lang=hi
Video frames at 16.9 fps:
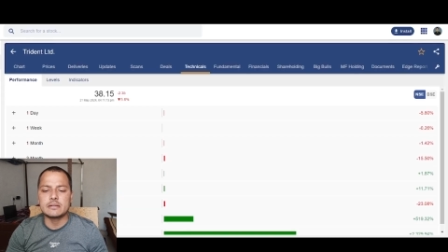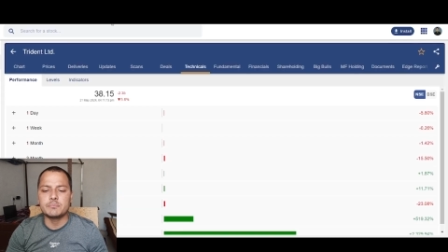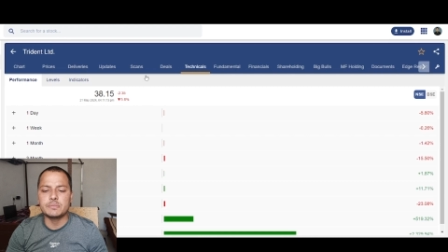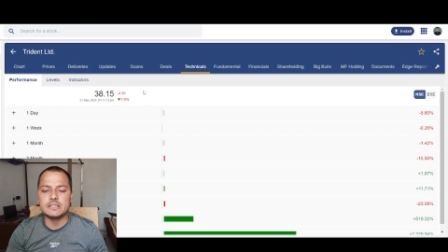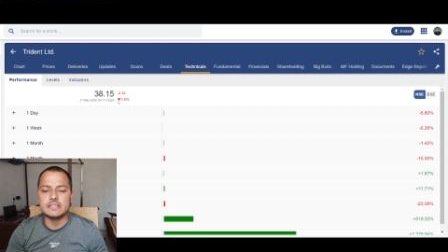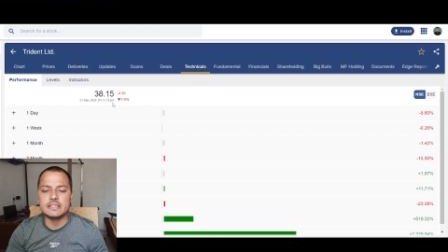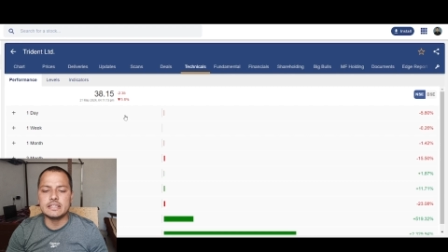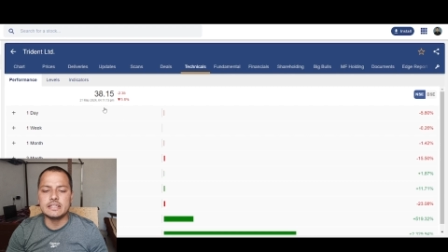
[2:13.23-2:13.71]

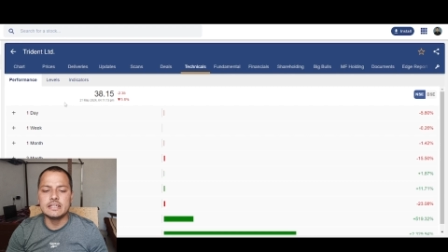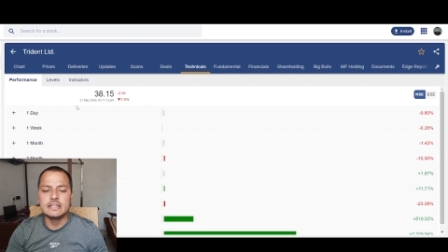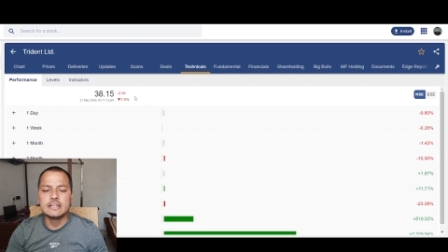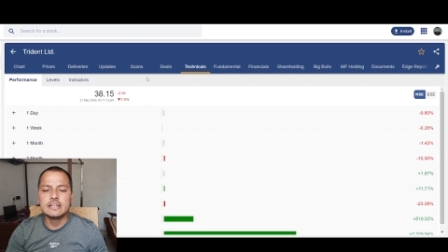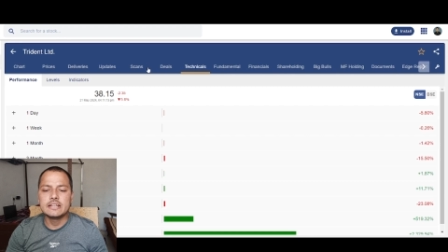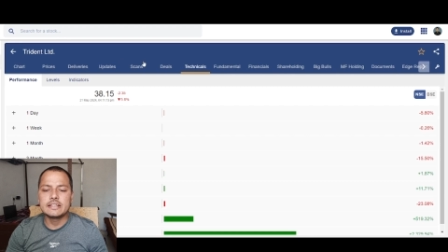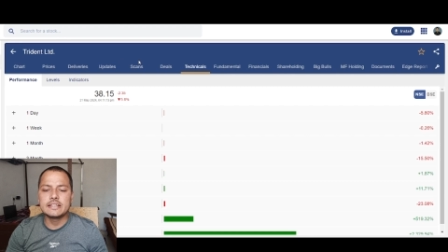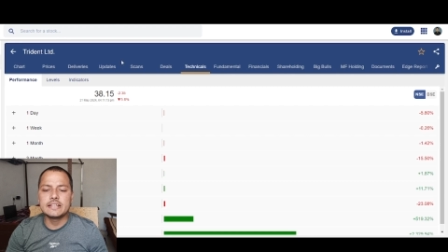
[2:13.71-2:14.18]
कंपनी ने
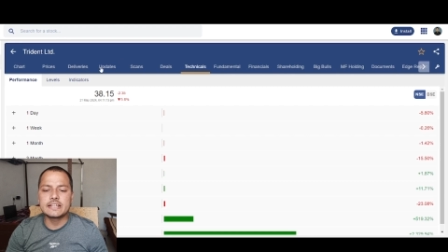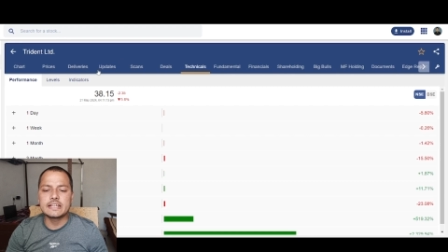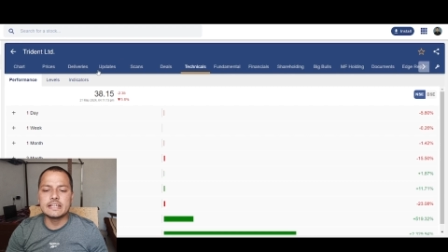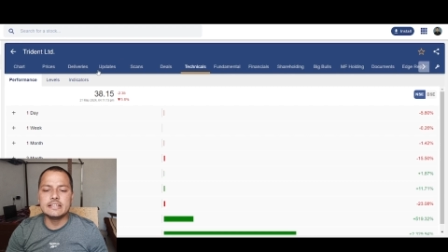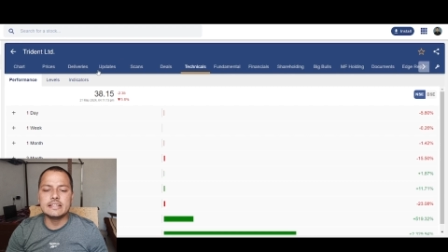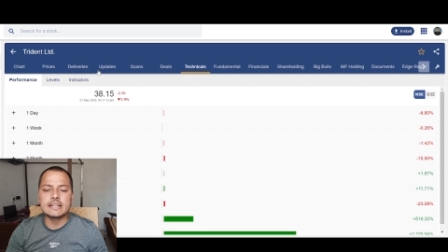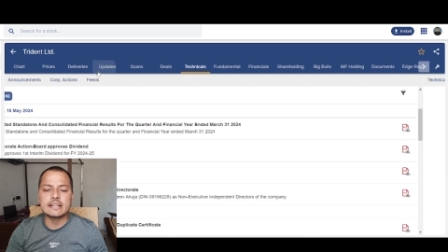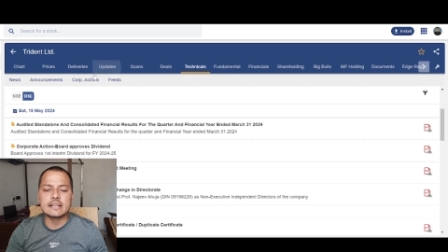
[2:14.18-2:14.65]

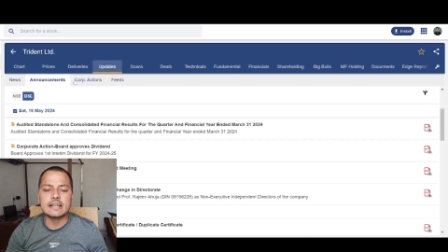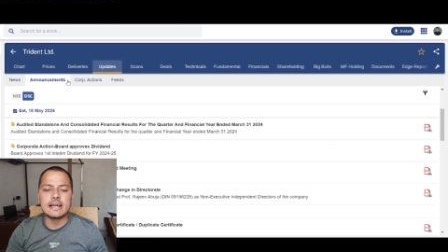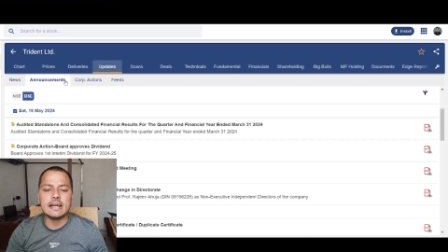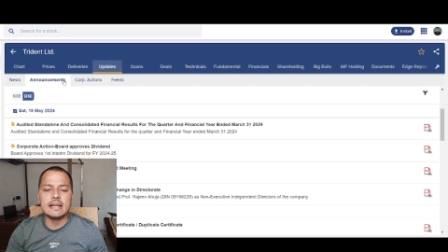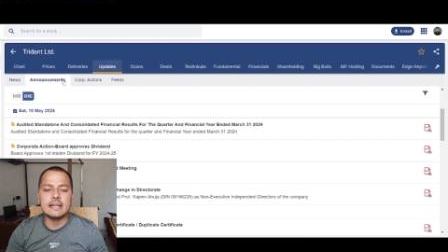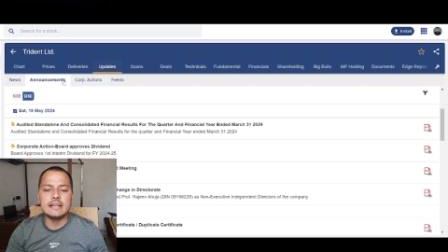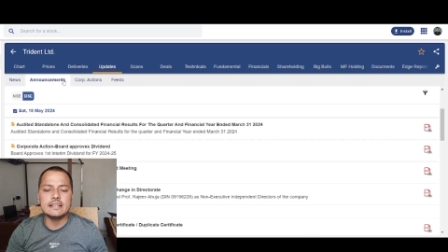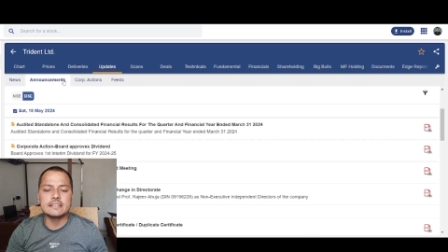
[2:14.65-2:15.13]
डिक्लेयर करा
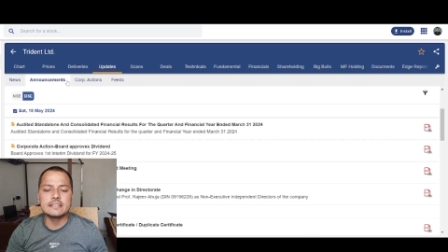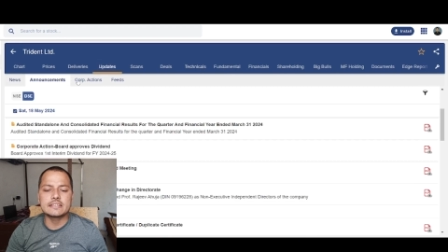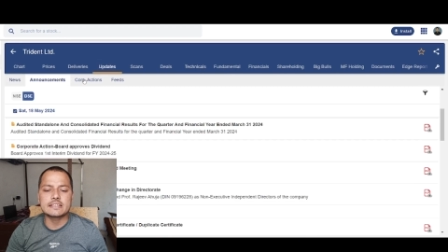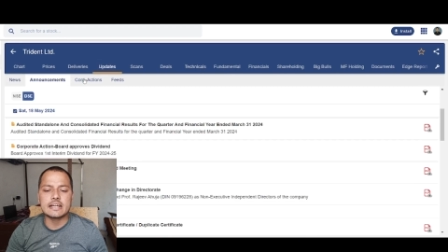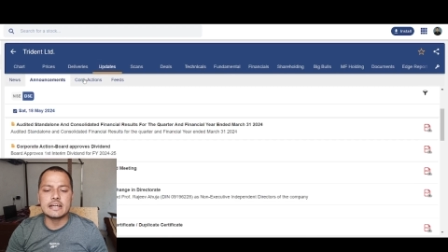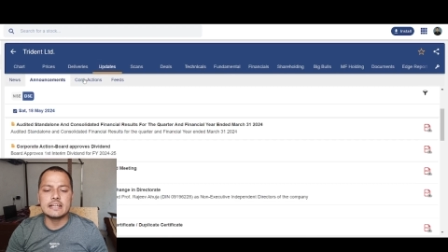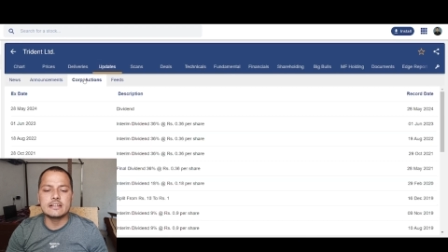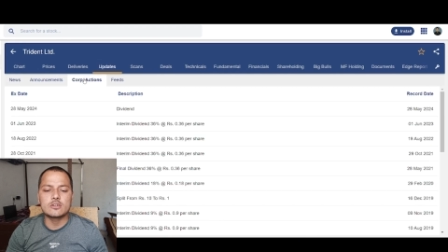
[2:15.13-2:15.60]
है
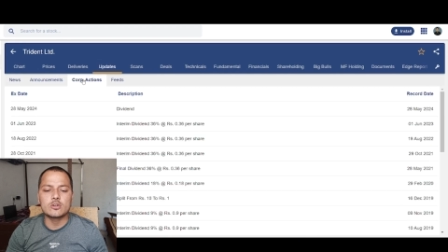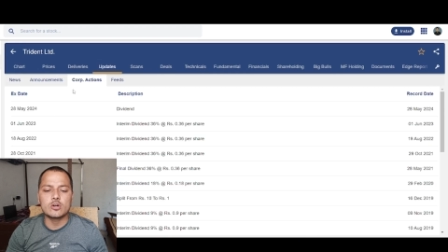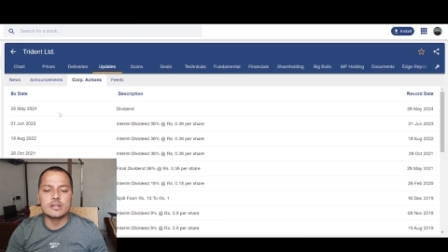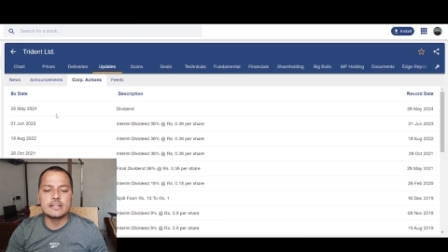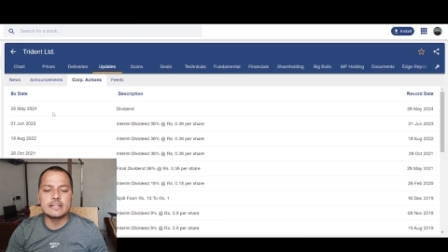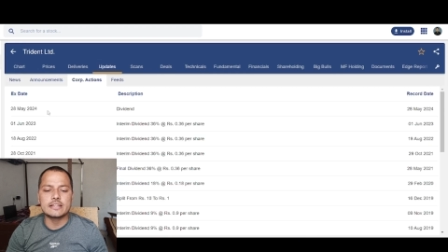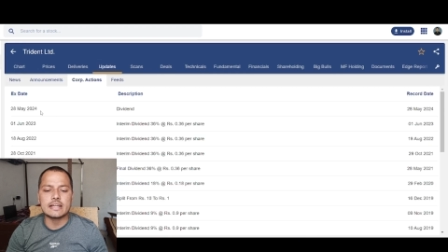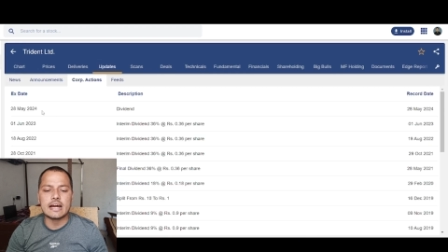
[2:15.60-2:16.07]
जिसका
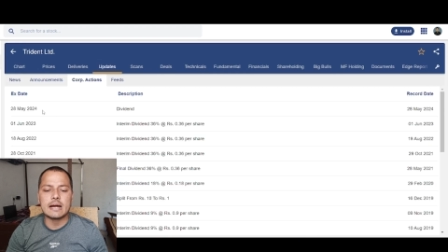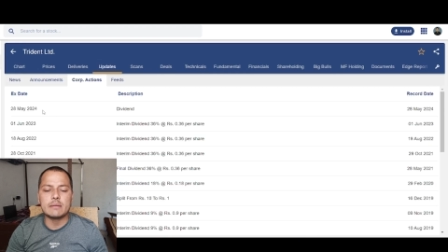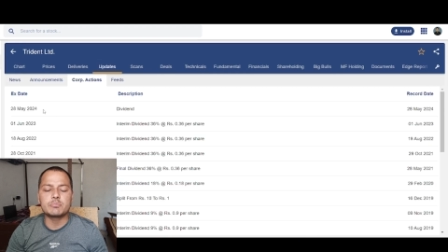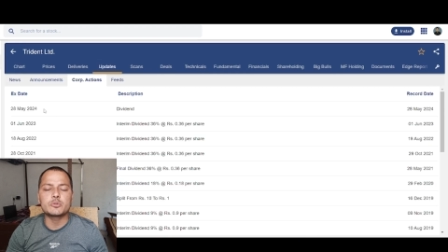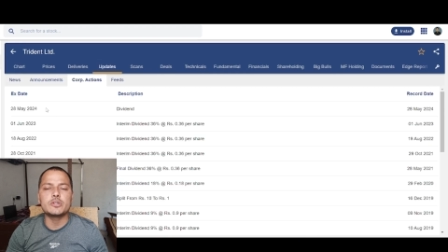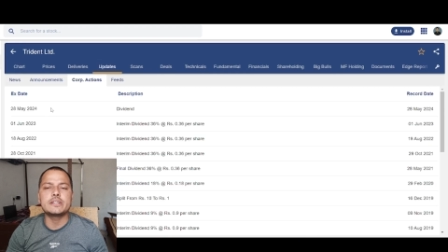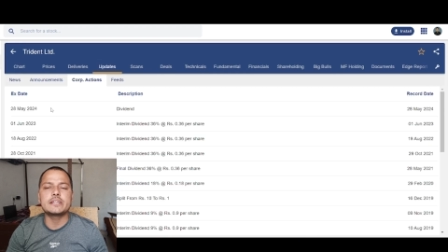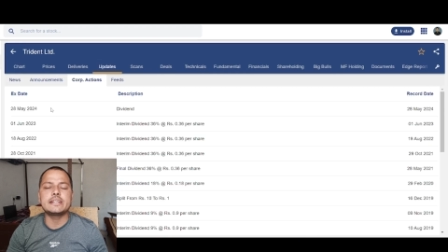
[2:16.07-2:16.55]
रिकॉर्ड डेट
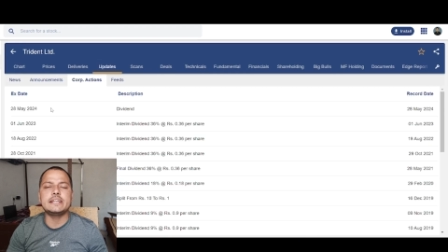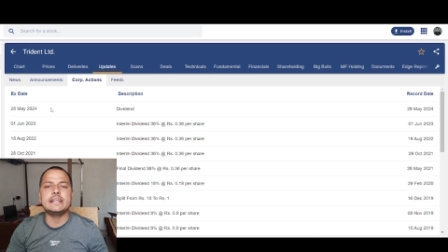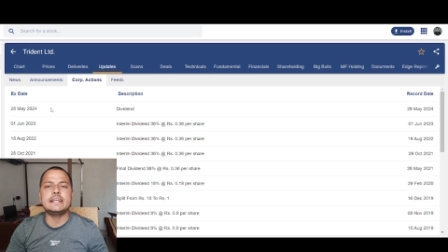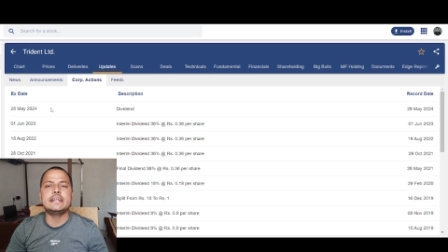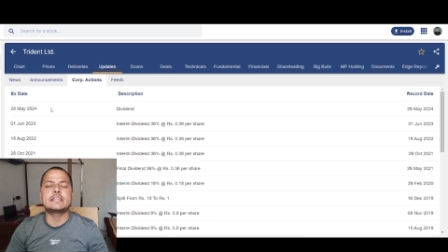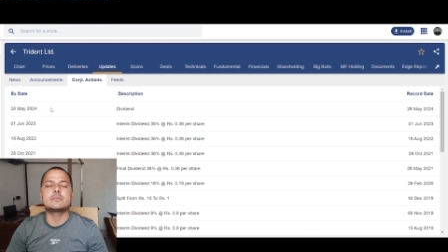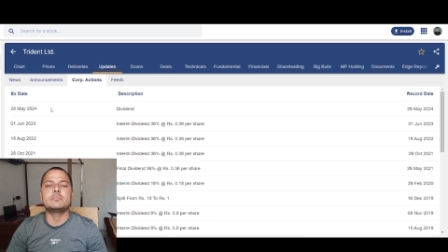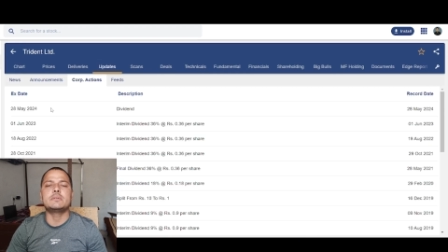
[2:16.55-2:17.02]
आप
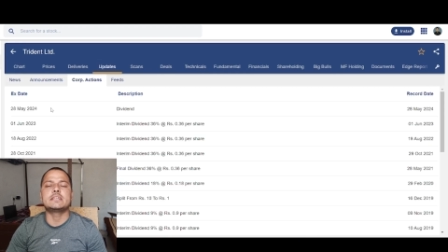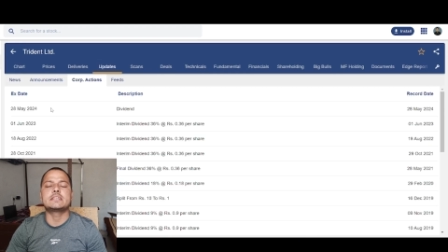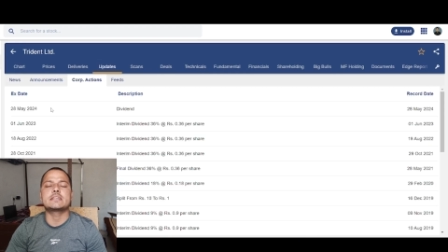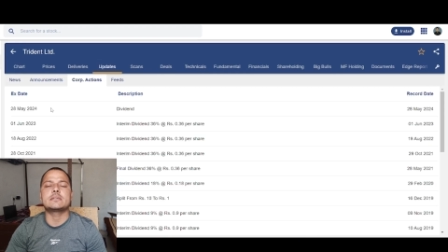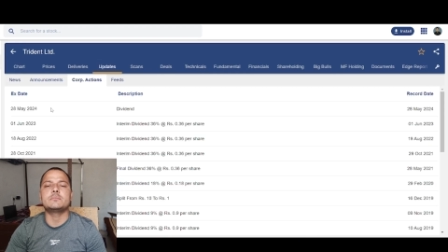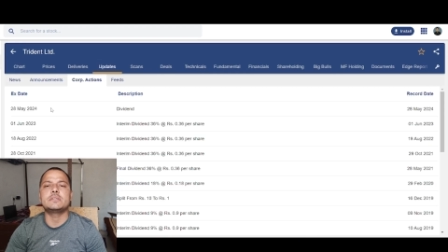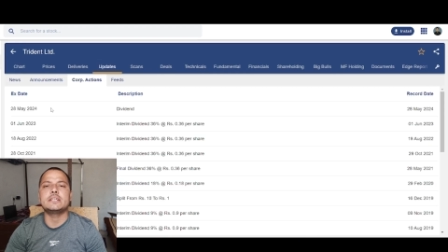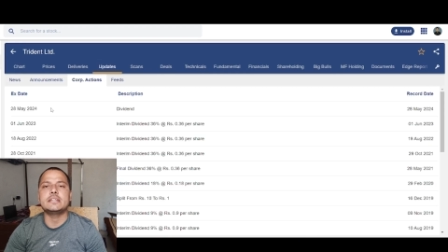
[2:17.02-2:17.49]
ट्वेंटी मई
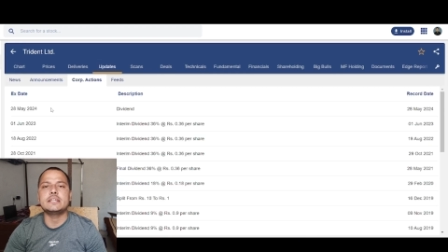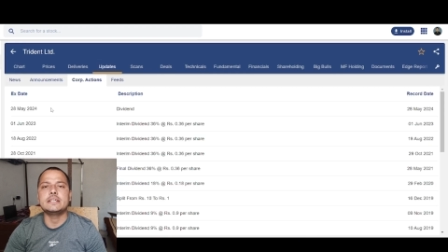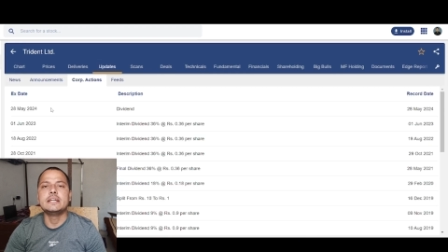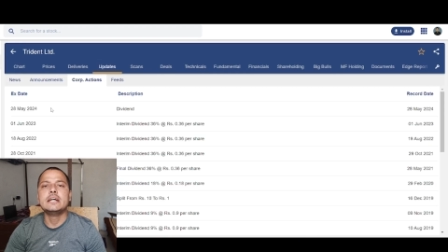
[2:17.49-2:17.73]
समझे